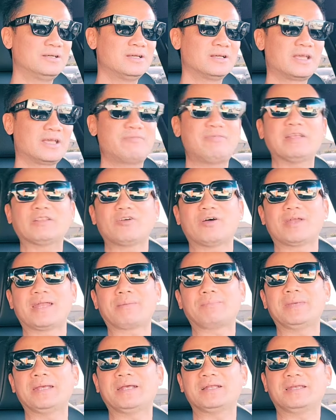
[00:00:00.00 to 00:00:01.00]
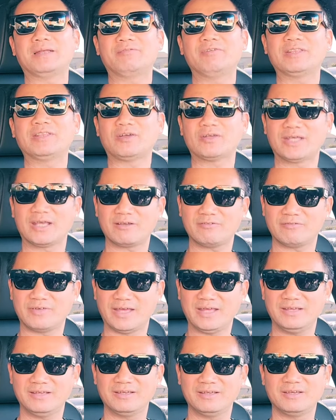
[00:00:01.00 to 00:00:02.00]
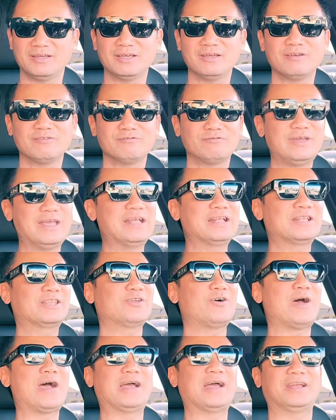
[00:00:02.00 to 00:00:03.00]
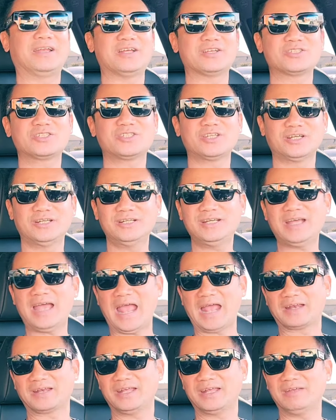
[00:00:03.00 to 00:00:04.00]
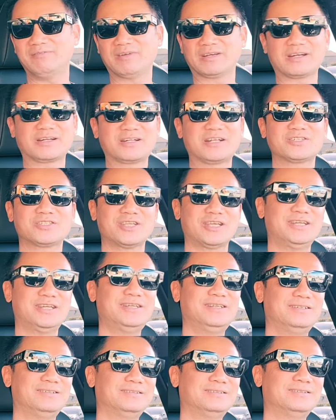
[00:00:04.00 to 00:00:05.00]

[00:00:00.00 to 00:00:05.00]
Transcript: cái phiên tòa đặc biệt là phiên tòa gì quý vị phiên tòa là xử hàng đi và trần nhân sĩ